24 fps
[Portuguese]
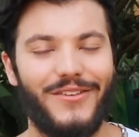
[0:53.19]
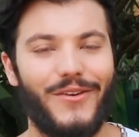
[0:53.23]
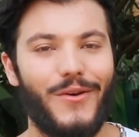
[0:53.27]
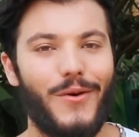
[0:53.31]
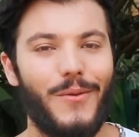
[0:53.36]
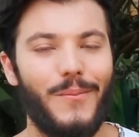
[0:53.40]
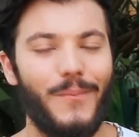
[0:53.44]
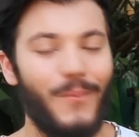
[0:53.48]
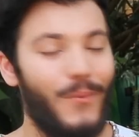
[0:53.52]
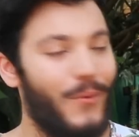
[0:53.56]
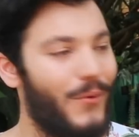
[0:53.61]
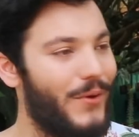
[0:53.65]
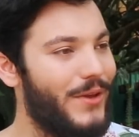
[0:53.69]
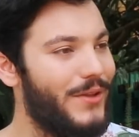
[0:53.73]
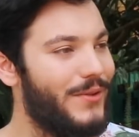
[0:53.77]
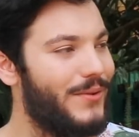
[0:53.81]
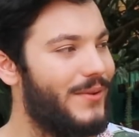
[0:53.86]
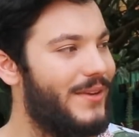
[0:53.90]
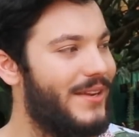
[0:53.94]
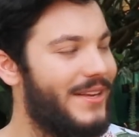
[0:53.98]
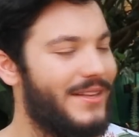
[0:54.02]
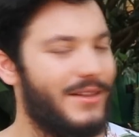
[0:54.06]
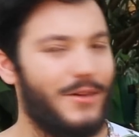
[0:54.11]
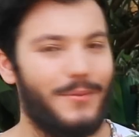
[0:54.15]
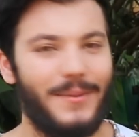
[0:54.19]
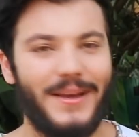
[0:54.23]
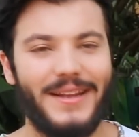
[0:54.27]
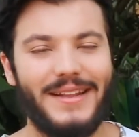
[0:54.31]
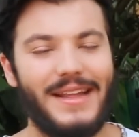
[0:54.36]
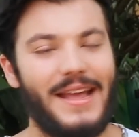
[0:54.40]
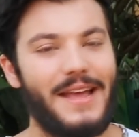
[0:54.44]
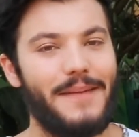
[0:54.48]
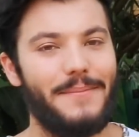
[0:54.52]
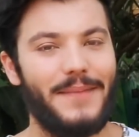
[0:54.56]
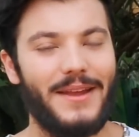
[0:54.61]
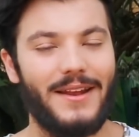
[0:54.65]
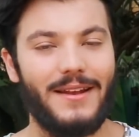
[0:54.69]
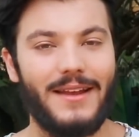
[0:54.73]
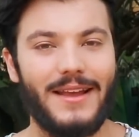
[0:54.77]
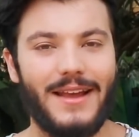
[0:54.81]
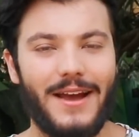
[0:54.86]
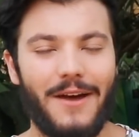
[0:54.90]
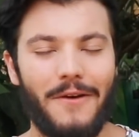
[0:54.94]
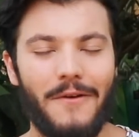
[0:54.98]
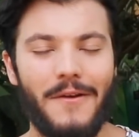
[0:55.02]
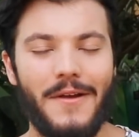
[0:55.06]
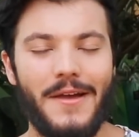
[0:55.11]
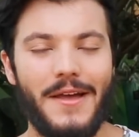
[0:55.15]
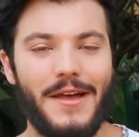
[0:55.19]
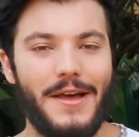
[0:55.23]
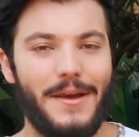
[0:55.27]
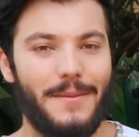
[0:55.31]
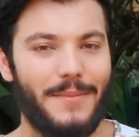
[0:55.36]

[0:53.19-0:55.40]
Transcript: Ficou muito linda, uma ideia bem legal